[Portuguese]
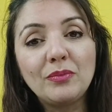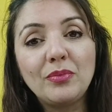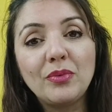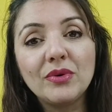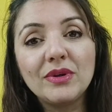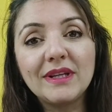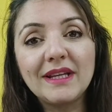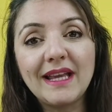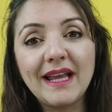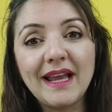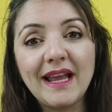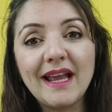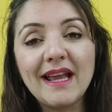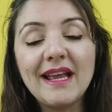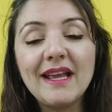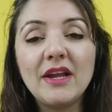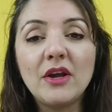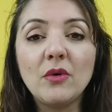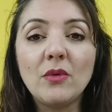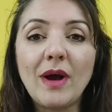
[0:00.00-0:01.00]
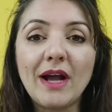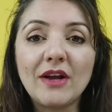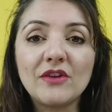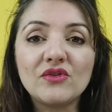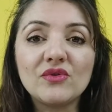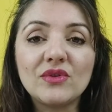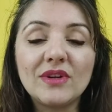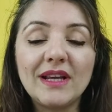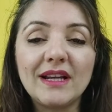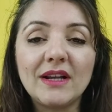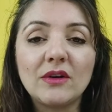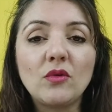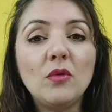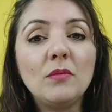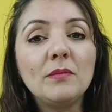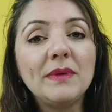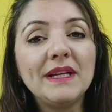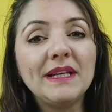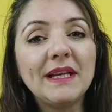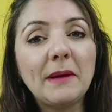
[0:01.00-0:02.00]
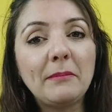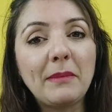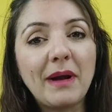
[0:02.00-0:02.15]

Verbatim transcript: porque eu acho que ela combina